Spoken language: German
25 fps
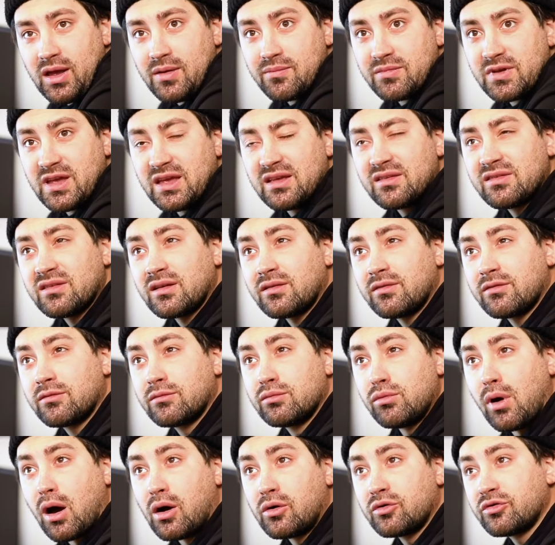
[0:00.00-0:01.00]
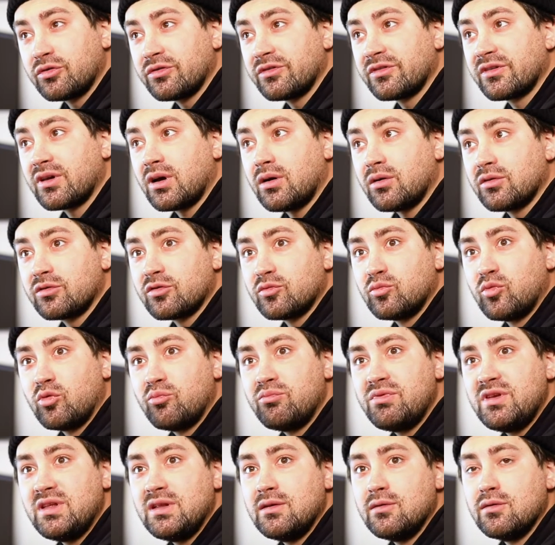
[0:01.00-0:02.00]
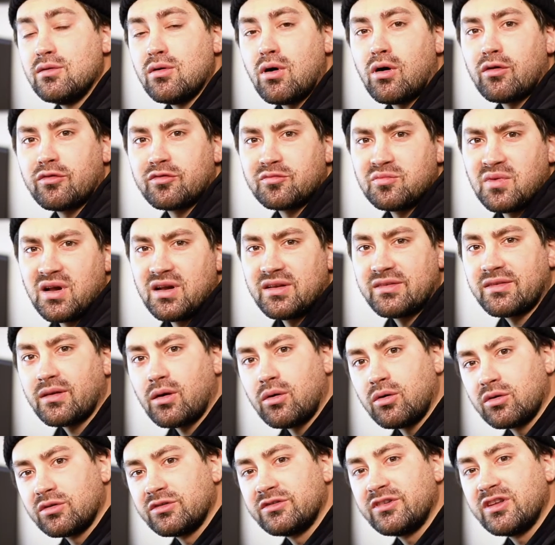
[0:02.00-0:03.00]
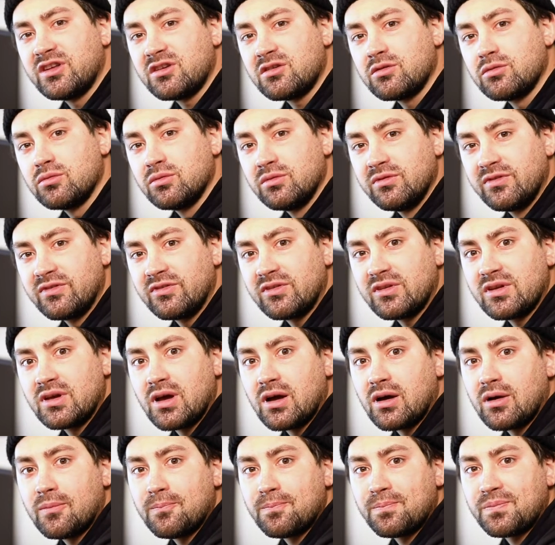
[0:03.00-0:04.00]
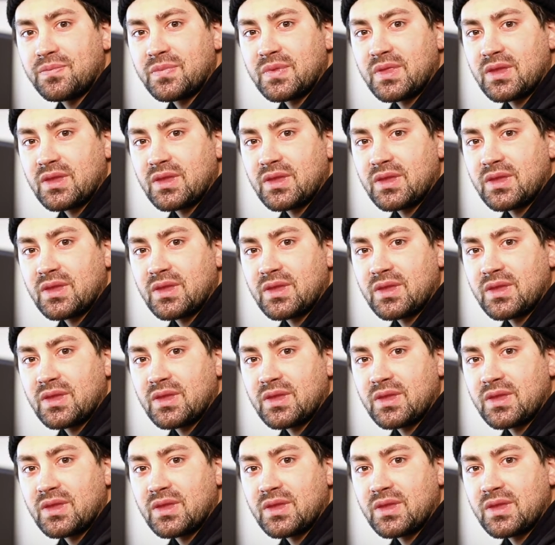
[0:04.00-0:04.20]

im Gegensatz zu Autoscout und Mobile oftmals auch ein Ticken günstiger